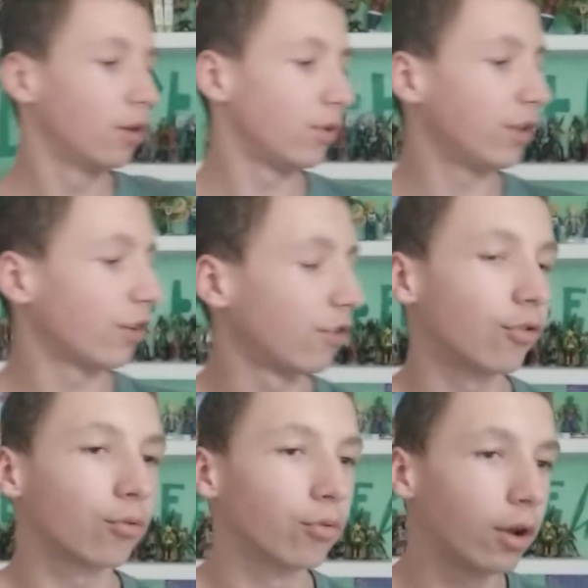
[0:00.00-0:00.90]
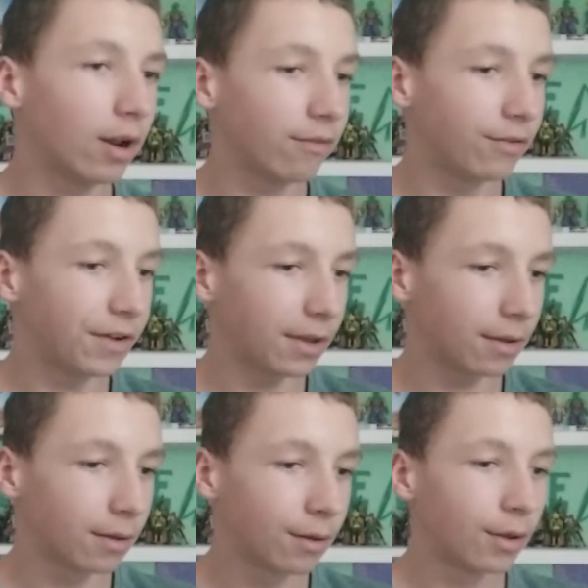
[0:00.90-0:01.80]
aller chercher sur Google, là, vite fait.
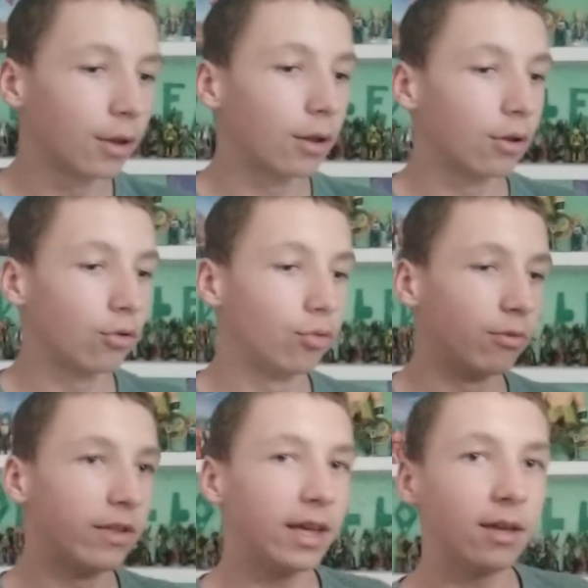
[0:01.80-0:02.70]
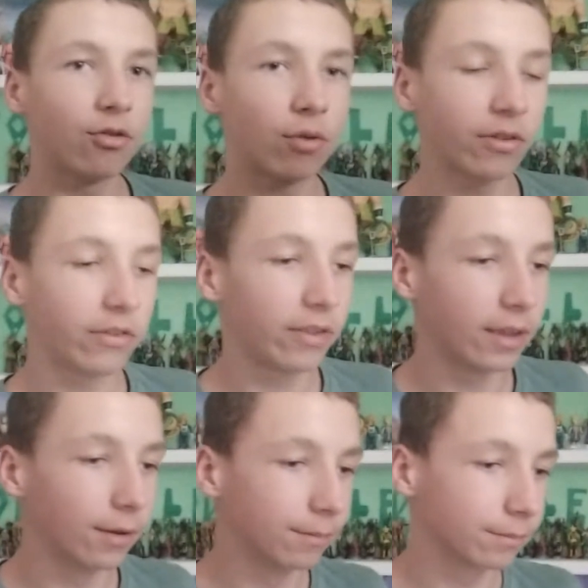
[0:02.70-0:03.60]
Doomsday, je crois que c'est...